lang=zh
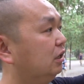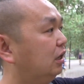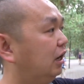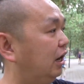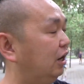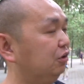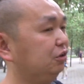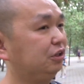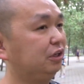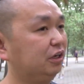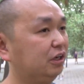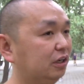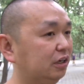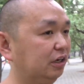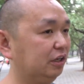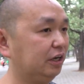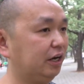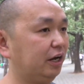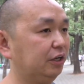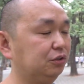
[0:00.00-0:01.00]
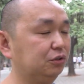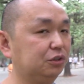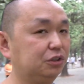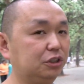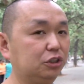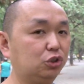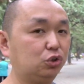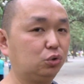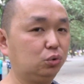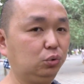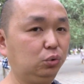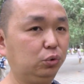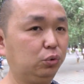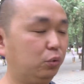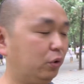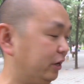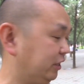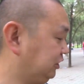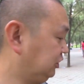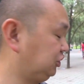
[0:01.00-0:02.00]
还有一点很厉害，就是这些树
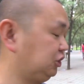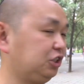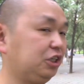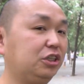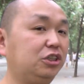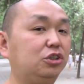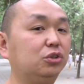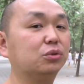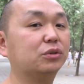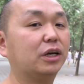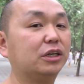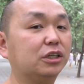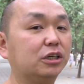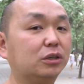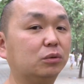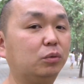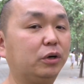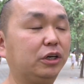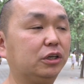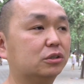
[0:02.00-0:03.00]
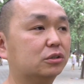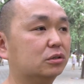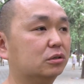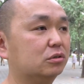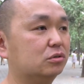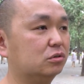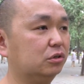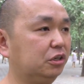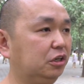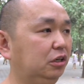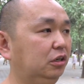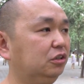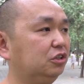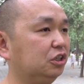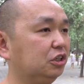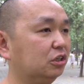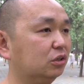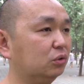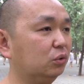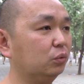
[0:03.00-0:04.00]
原先就在这个位置，所以
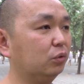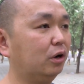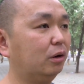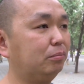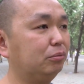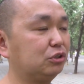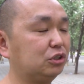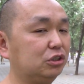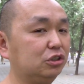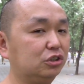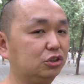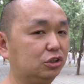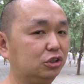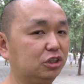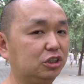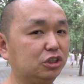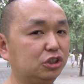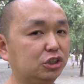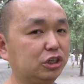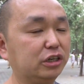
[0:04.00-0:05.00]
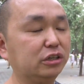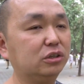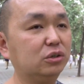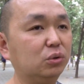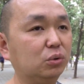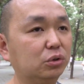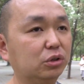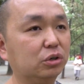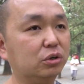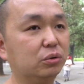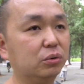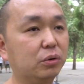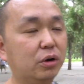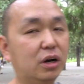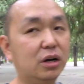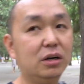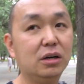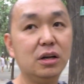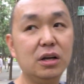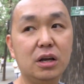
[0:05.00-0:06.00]
这个公园不仅仅是一个人工的公园，
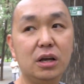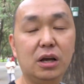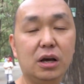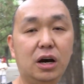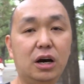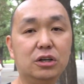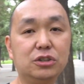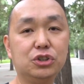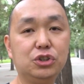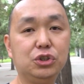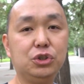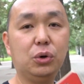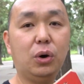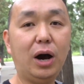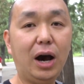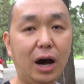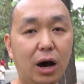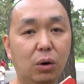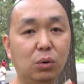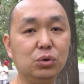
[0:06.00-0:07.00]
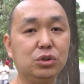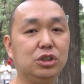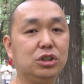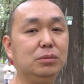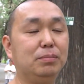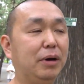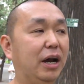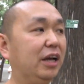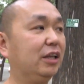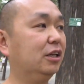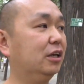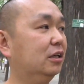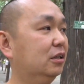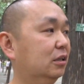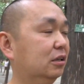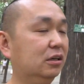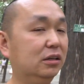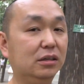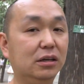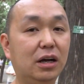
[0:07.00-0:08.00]
而是有好几百年
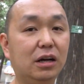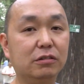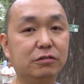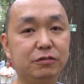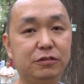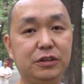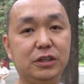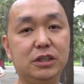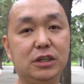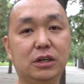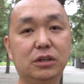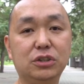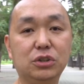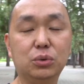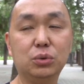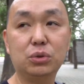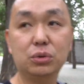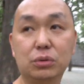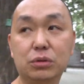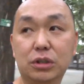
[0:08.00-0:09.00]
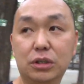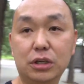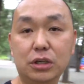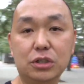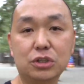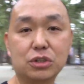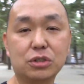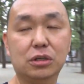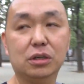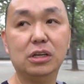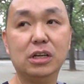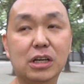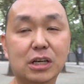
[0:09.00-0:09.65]
的啊非常悠久的历史。